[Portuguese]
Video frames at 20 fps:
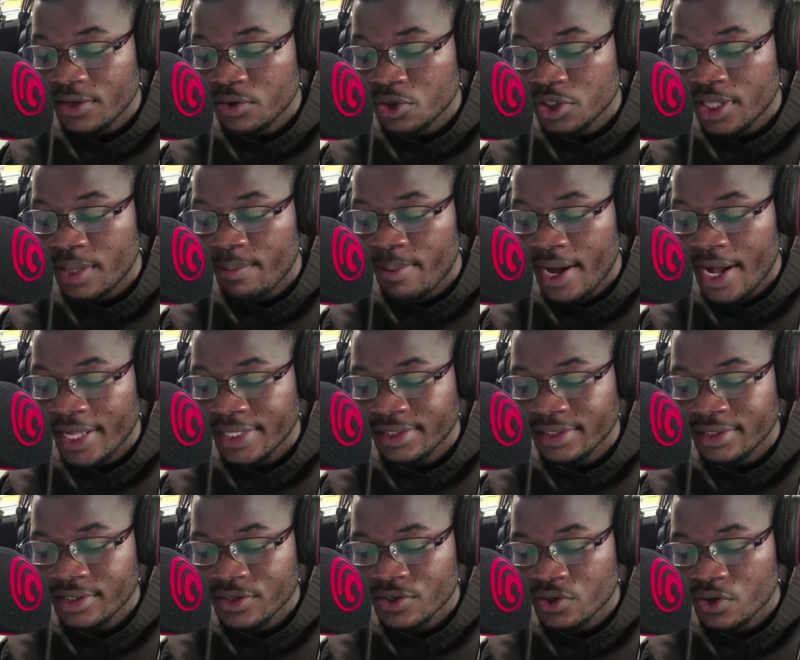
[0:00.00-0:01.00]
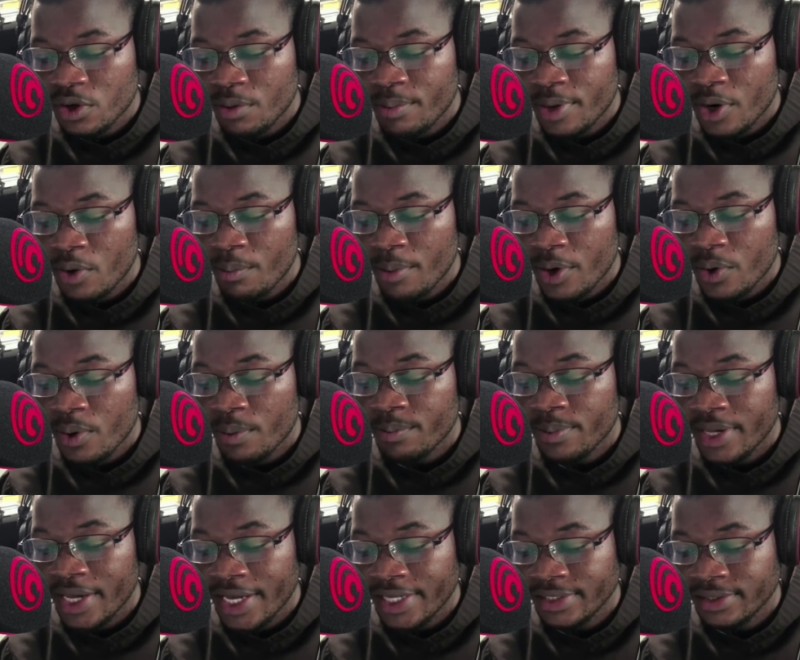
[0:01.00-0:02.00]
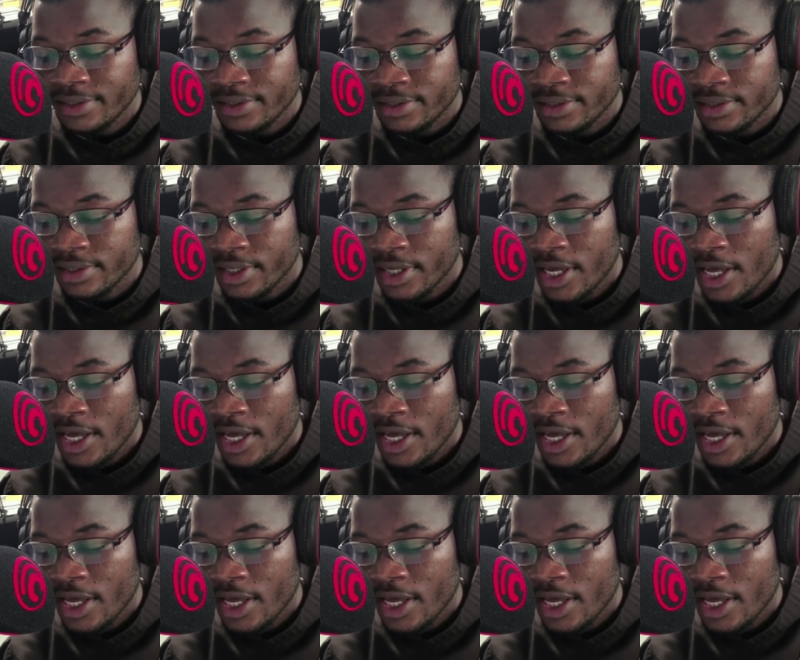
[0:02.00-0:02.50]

nos debates sobre o meio ambiente,